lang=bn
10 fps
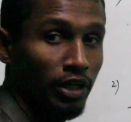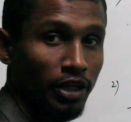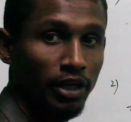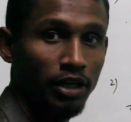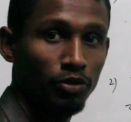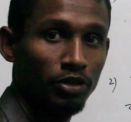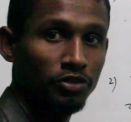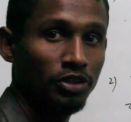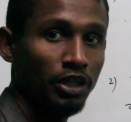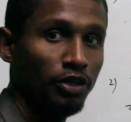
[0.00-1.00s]
লিখে রাখা
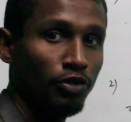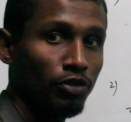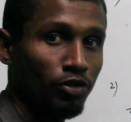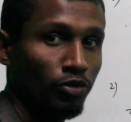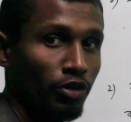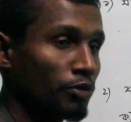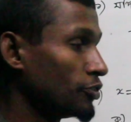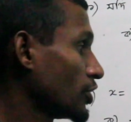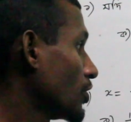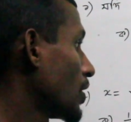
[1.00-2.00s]
হয়েছে এই অঙ্কগুলো
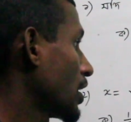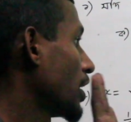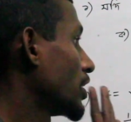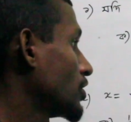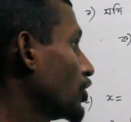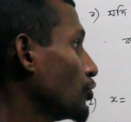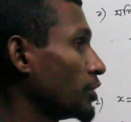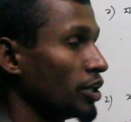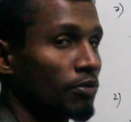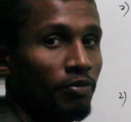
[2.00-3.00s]
এমসিকিউ আকারে আসলে তুমি
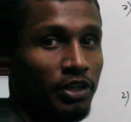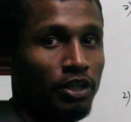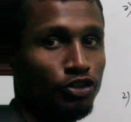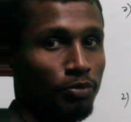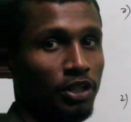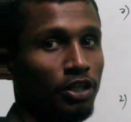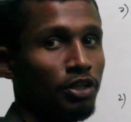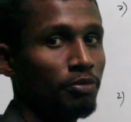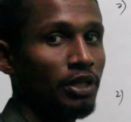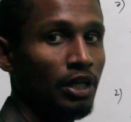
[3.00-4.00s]
কিভাবে তার সমাধান
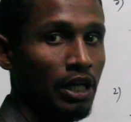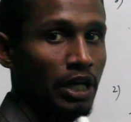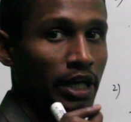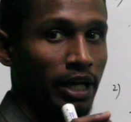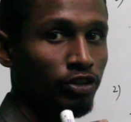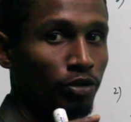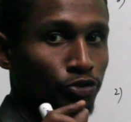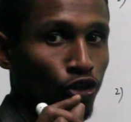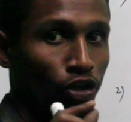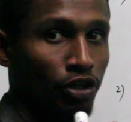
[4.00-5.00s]
দিবে একদম
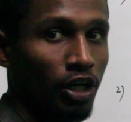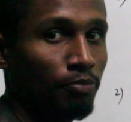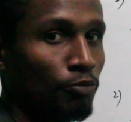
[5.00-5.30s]
শর্টকাট